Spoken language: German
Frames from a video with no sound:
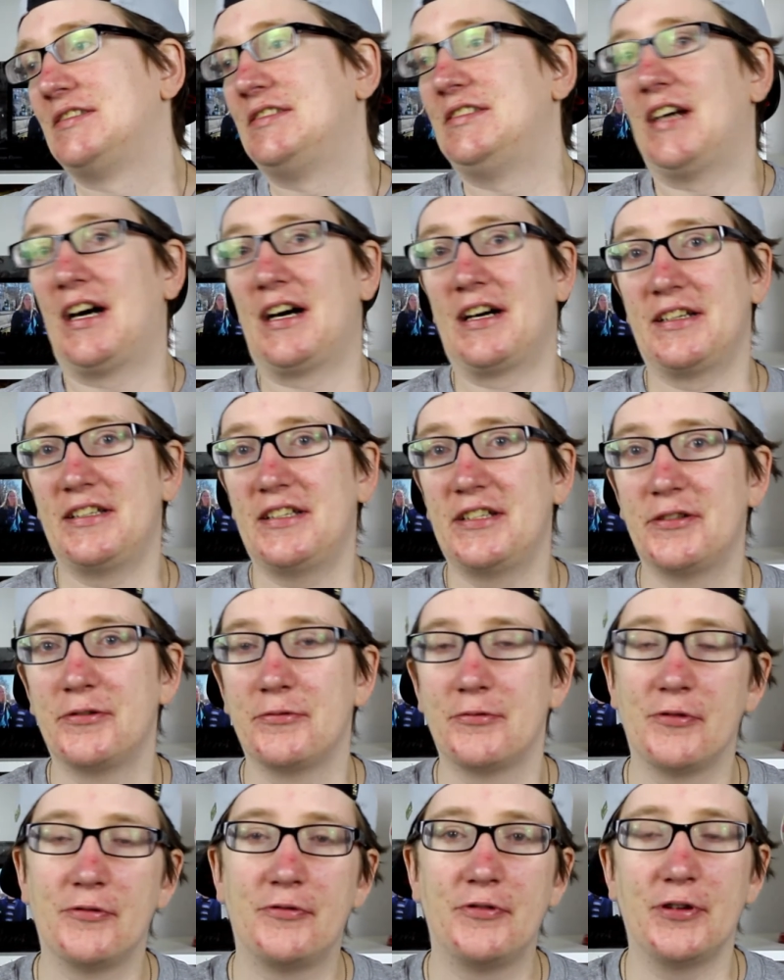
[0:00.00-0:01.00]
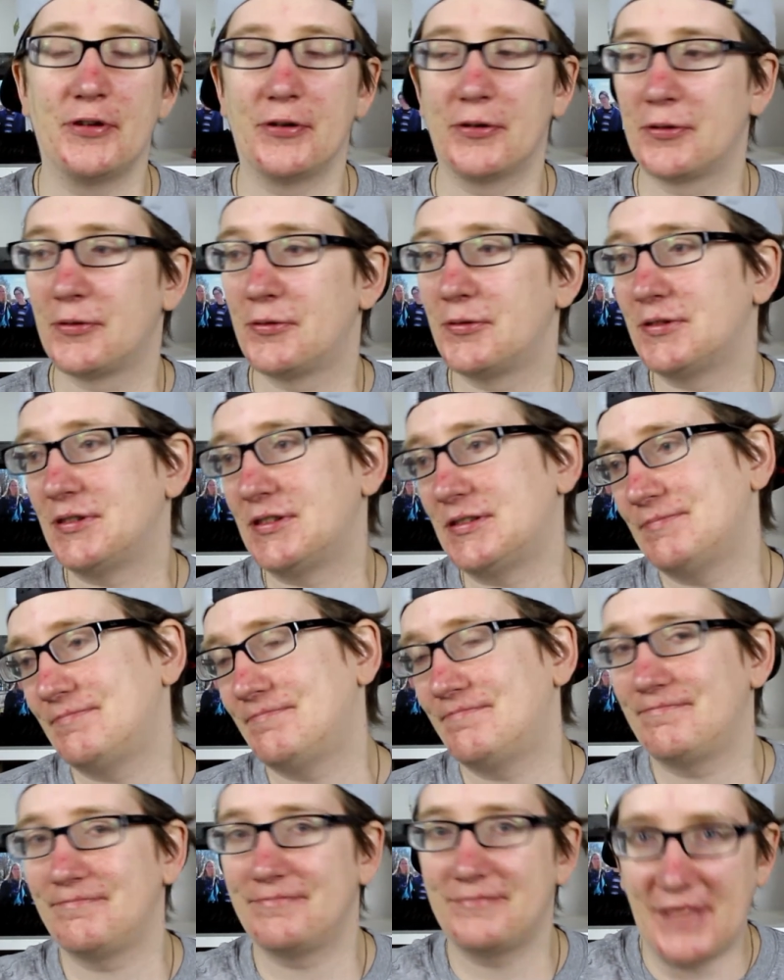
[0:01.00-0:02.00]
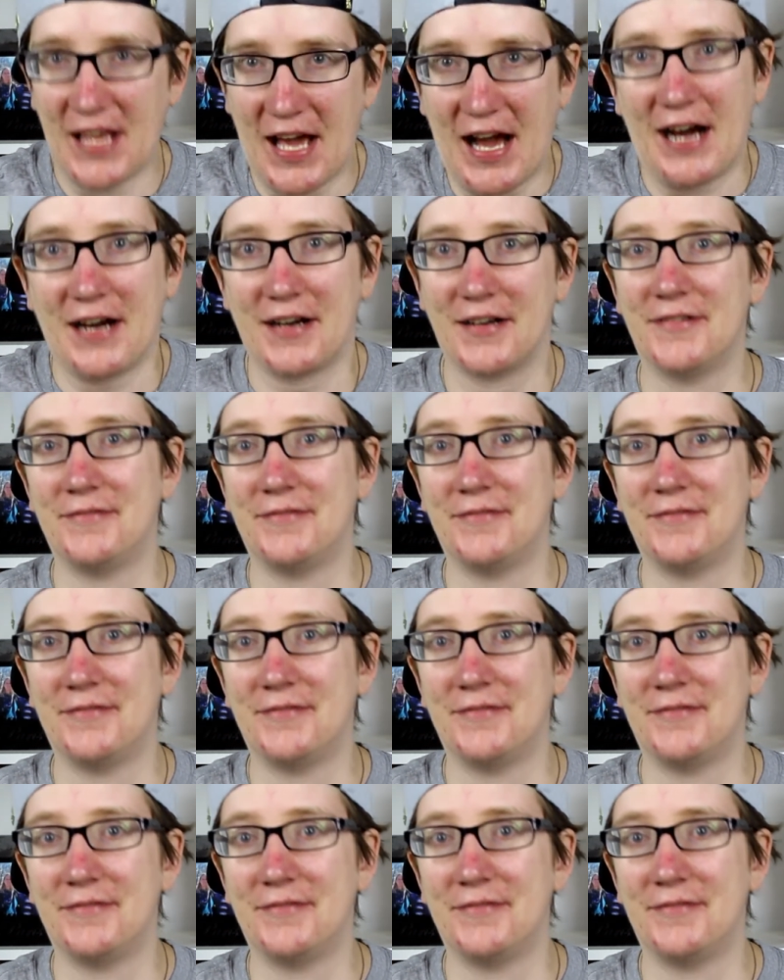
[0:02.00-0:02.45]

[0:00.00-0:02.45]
Ja, jede Nudel 4 Euro. Ähm, ja.